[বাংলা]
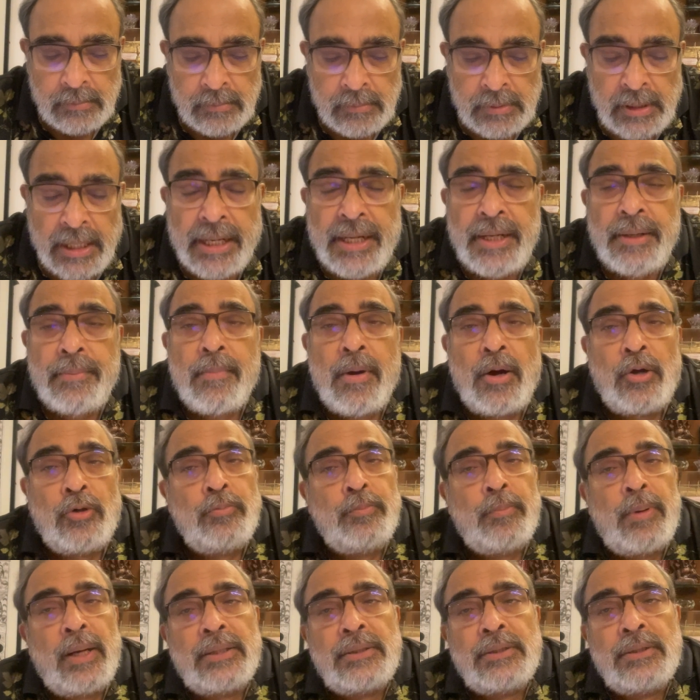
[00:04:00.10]
লেডি মাউন্ট
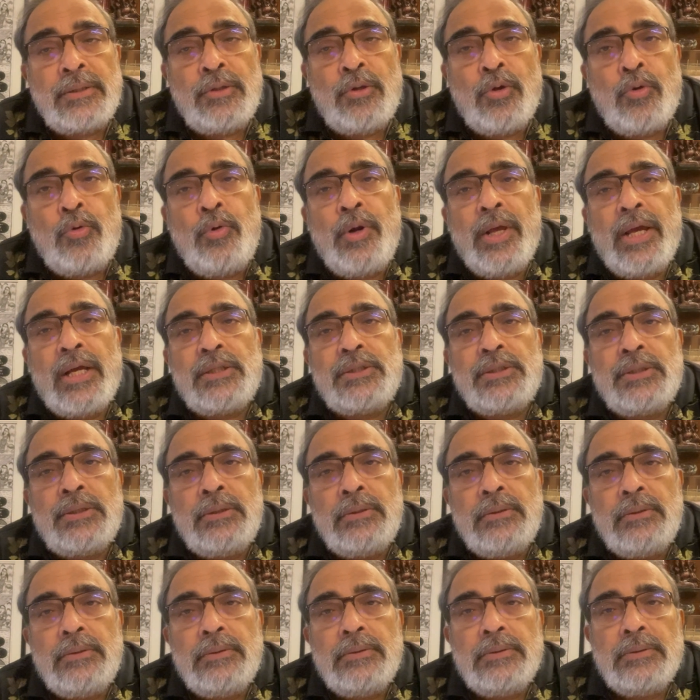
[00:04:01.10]
ব্যাটন দৌড়ে আসেন
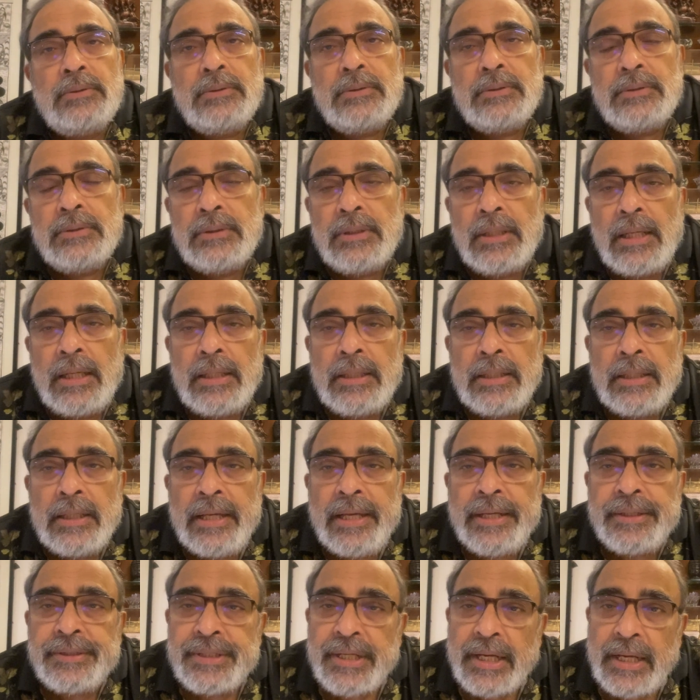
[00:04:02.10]

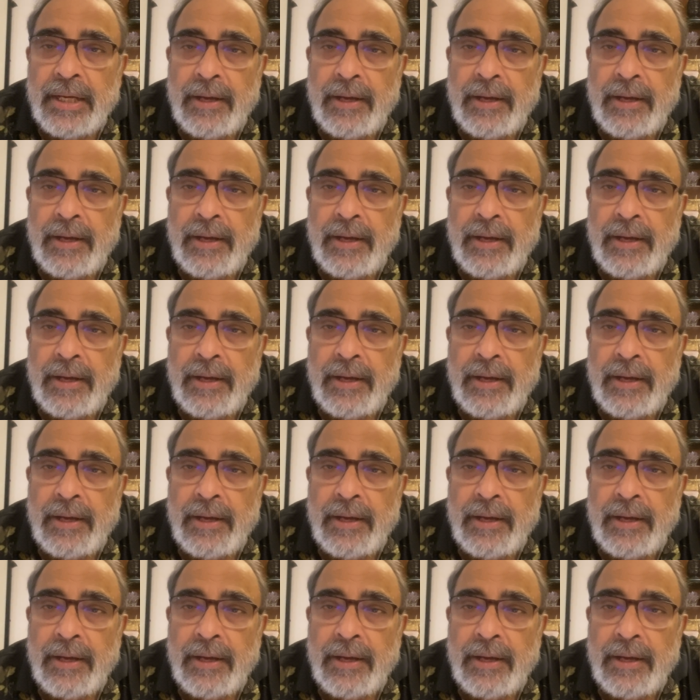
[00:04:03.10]
এসে